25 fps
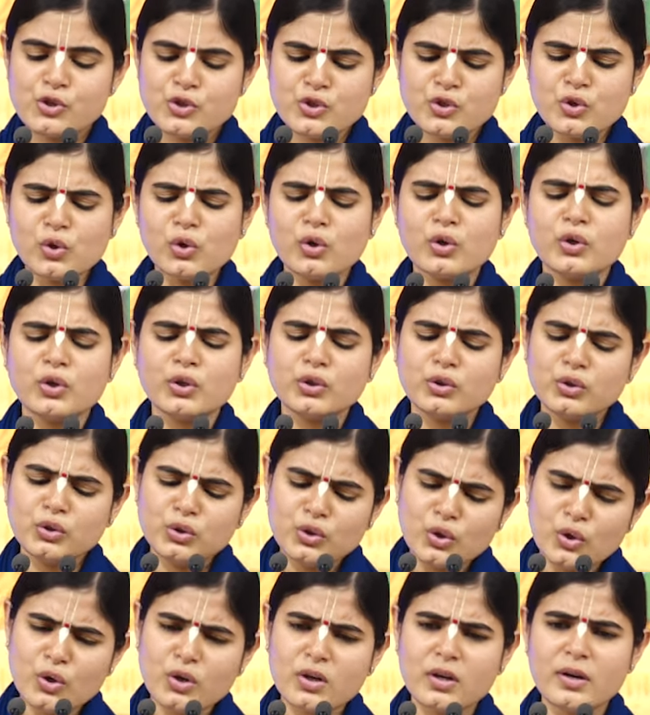सुख
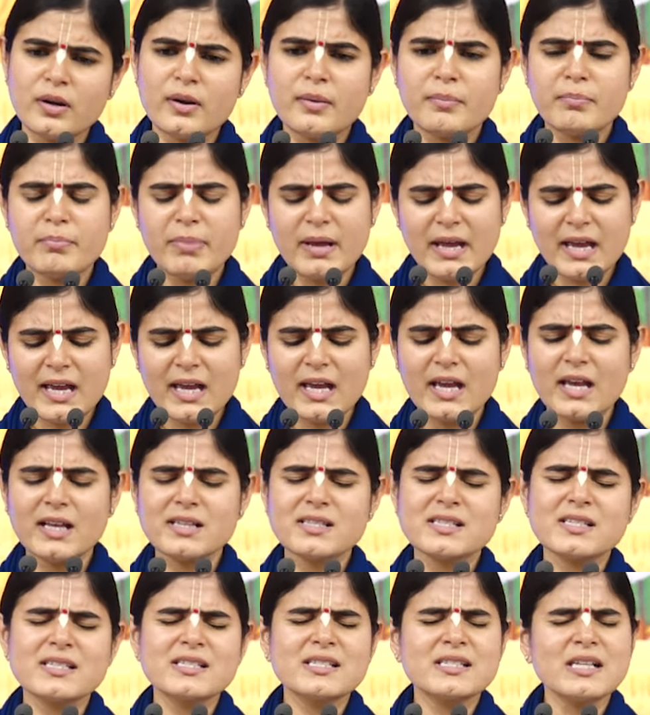दुख भय
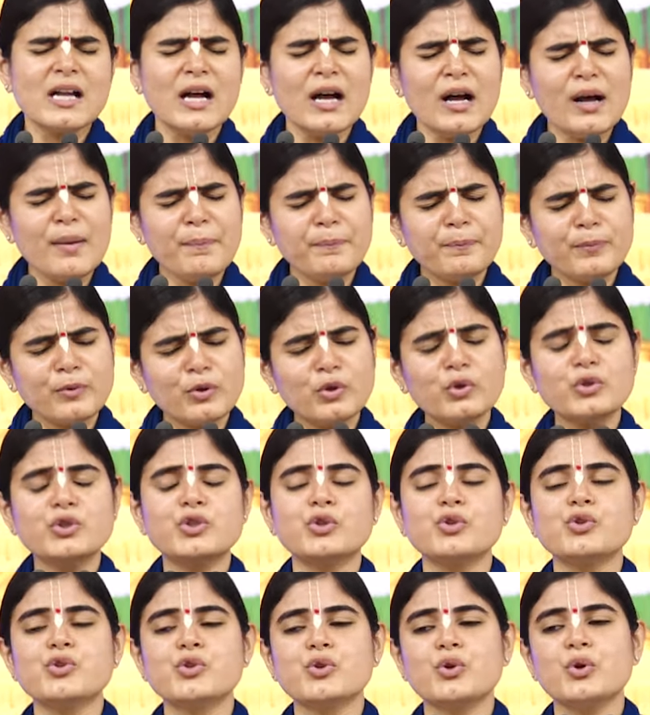सब
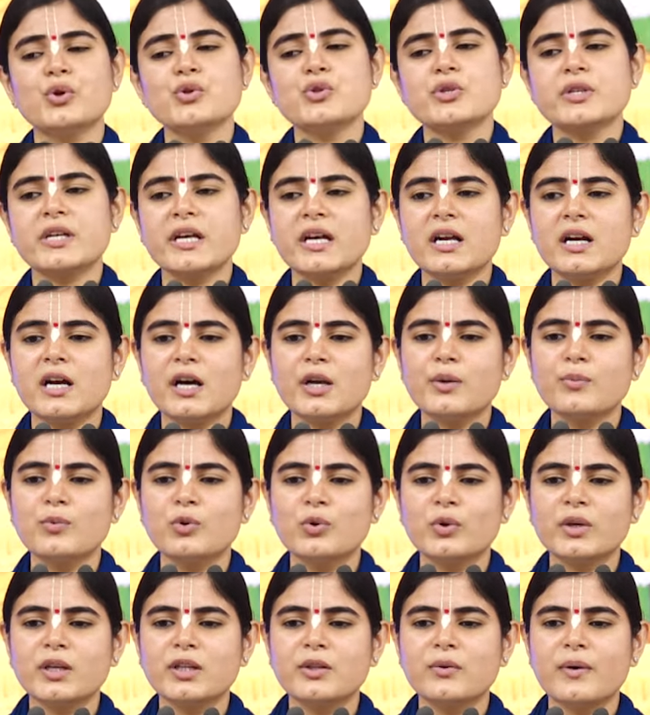कुछ उसको उसके
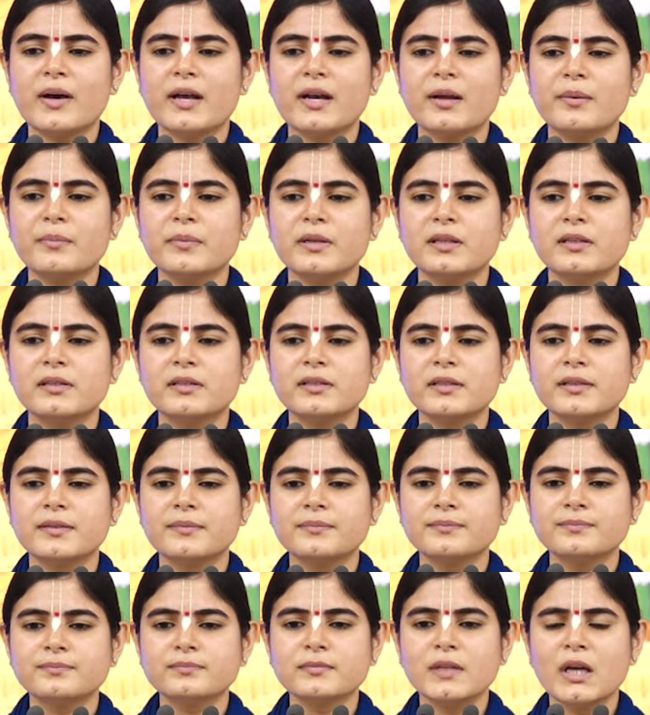कर्मों के द्वारा मिलते हैं